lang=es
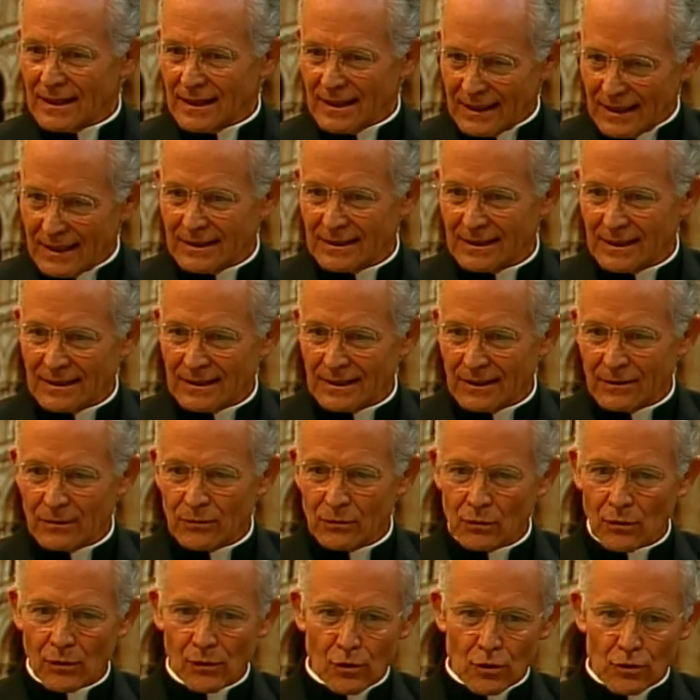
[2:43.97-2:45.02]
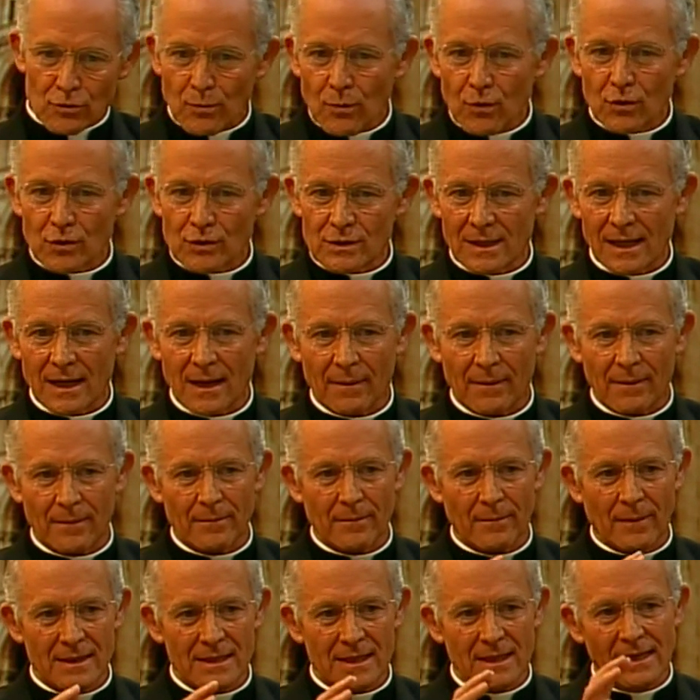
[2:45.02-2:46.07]
en uno de los muros de la
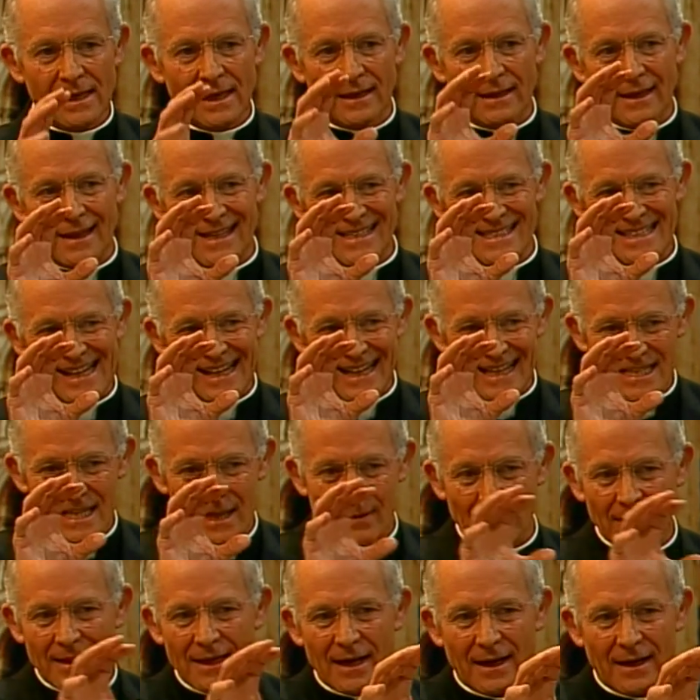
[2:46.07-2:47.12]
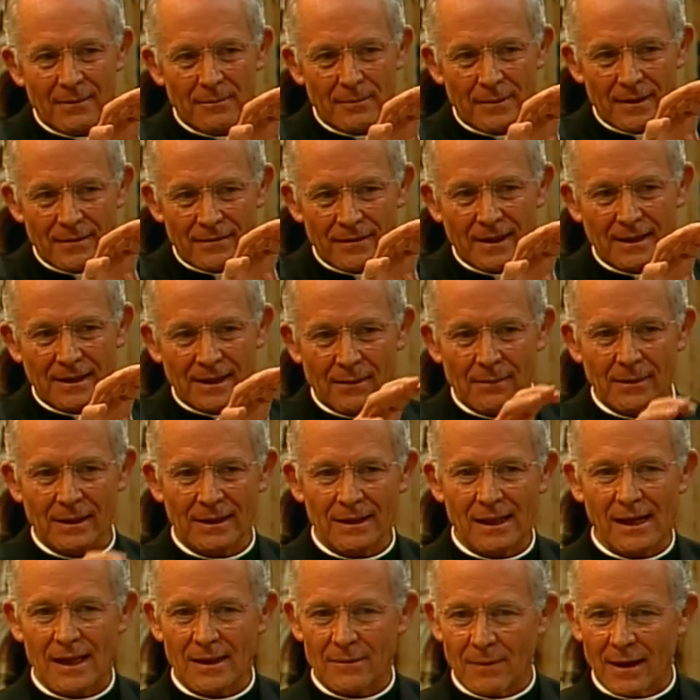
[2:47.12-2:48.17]
basílica desde el que se veía
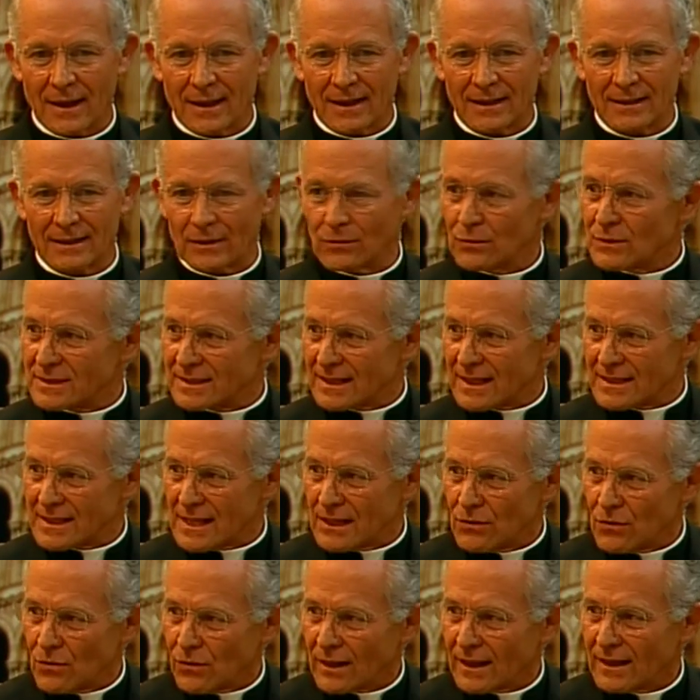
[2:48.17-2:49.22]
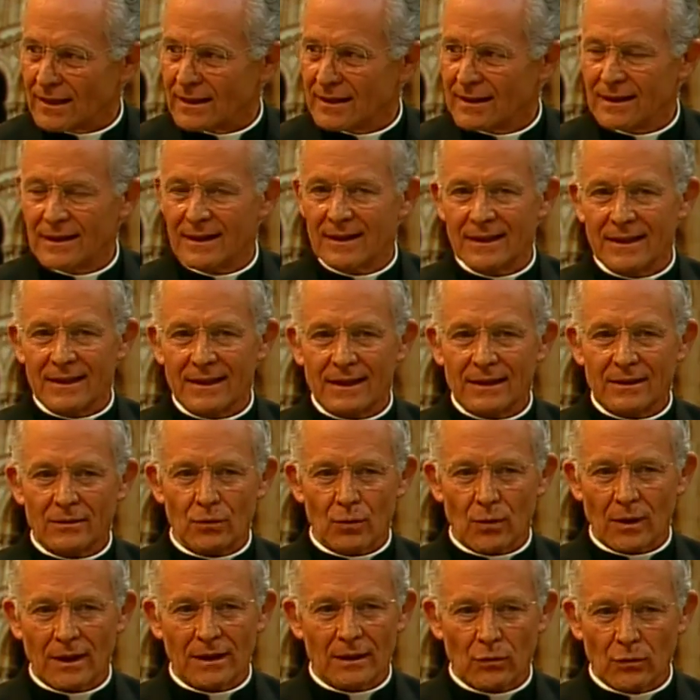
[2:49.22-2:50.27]
perfectamente la imagen de Nuestra Señora.
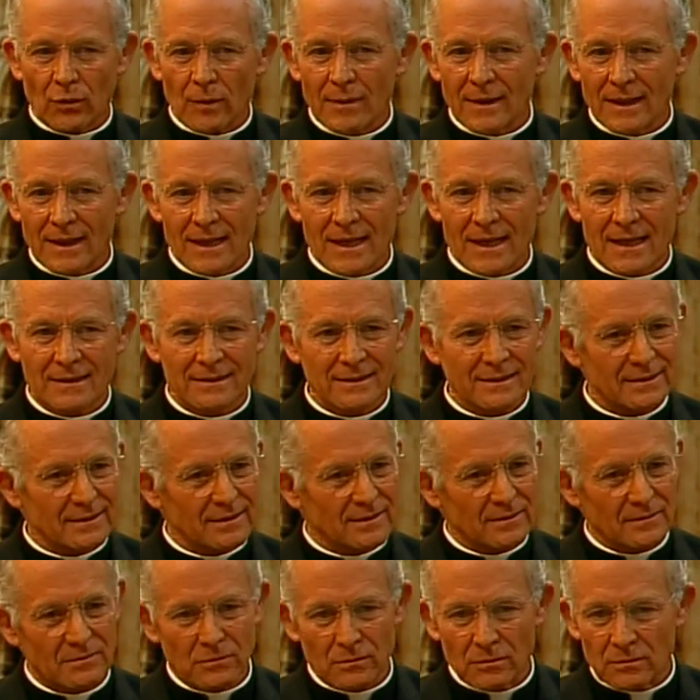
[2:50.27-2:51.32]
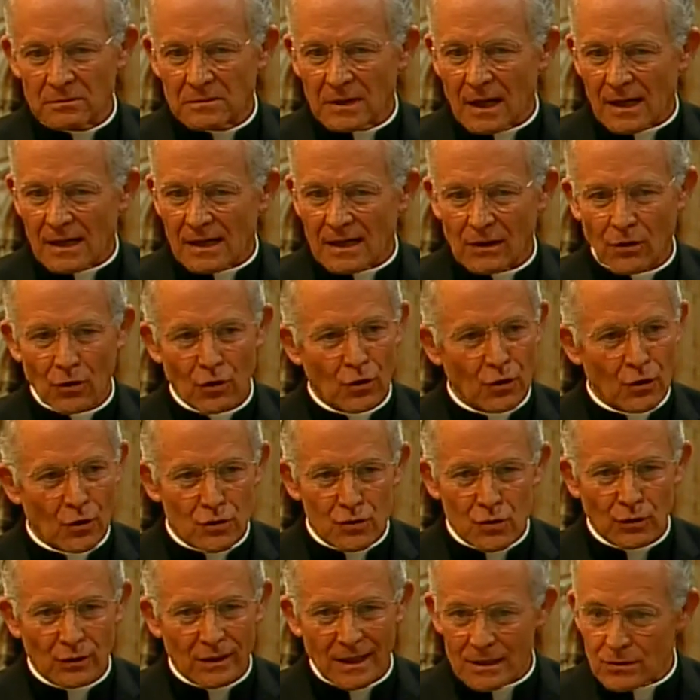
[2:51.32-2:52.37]
Durante nueve días, alrededor
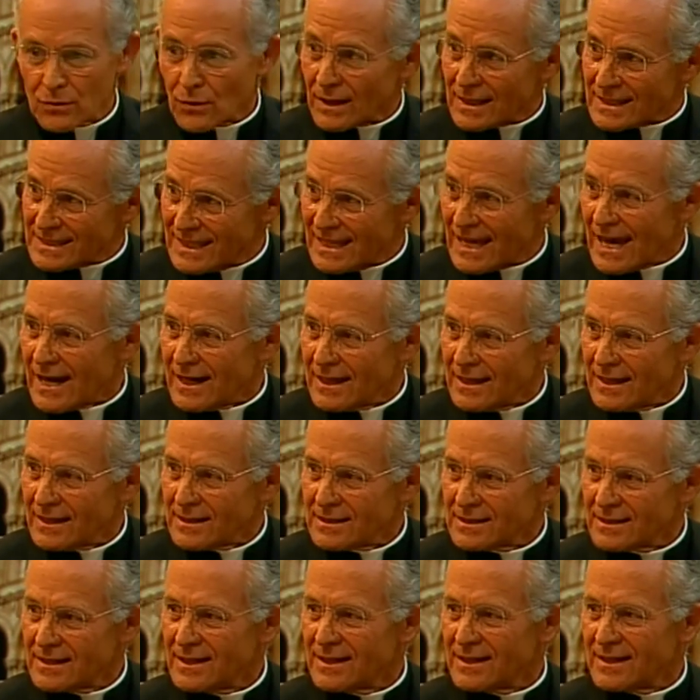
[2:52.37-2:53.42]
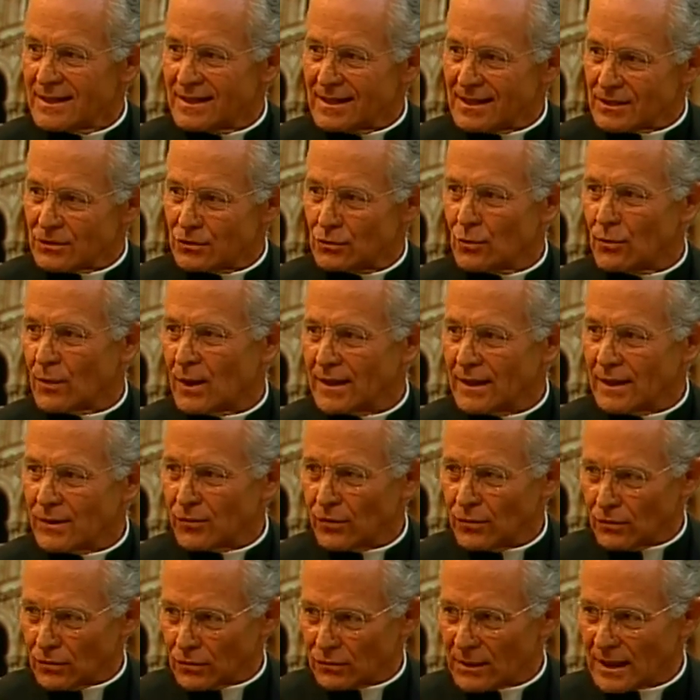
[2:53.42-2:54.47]
dos o tres horas diarias, estuvo ahí
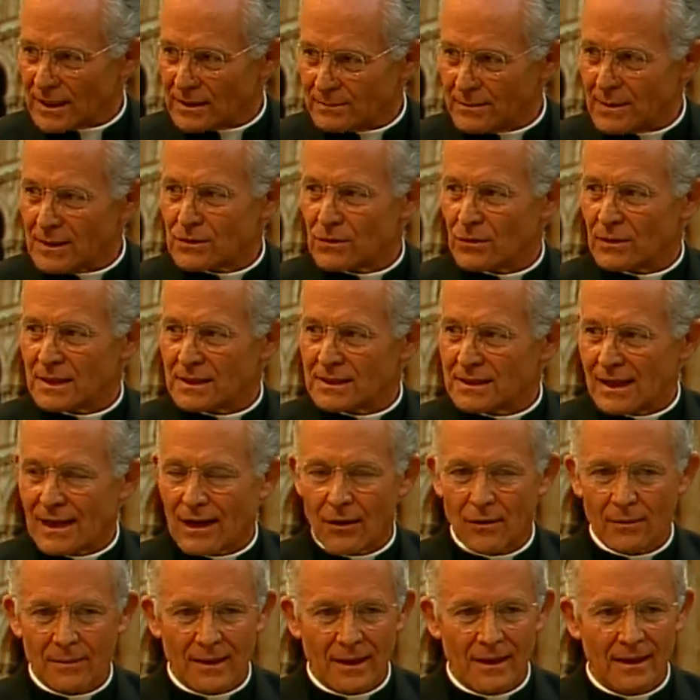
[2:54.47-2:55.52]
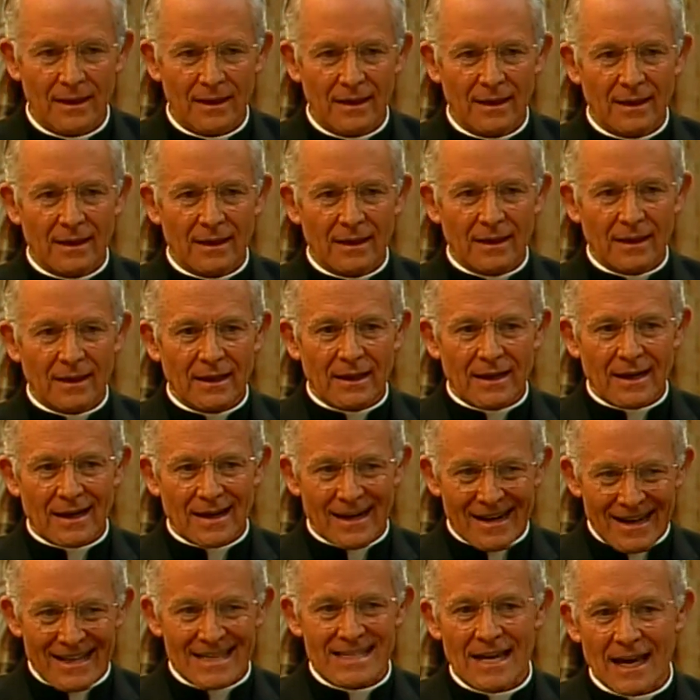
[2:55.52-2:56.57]
con otras personas de la obra,
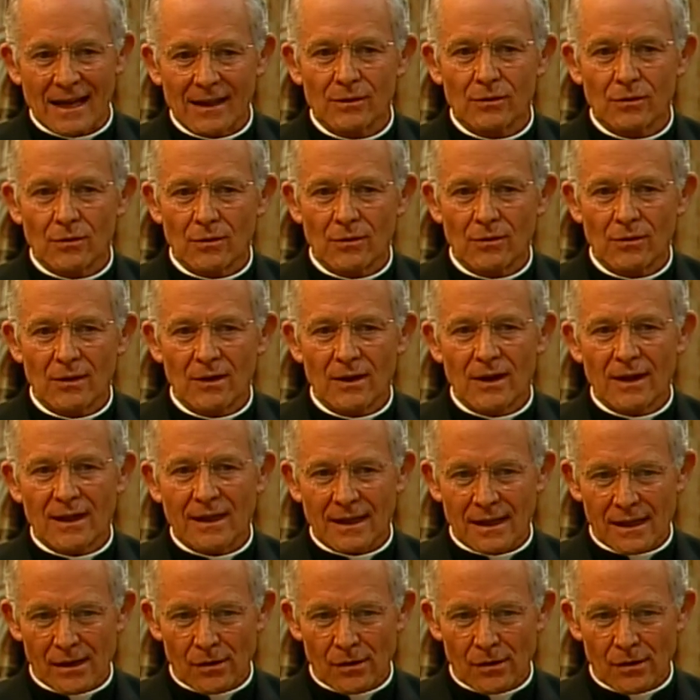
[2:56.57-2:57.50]
rezando el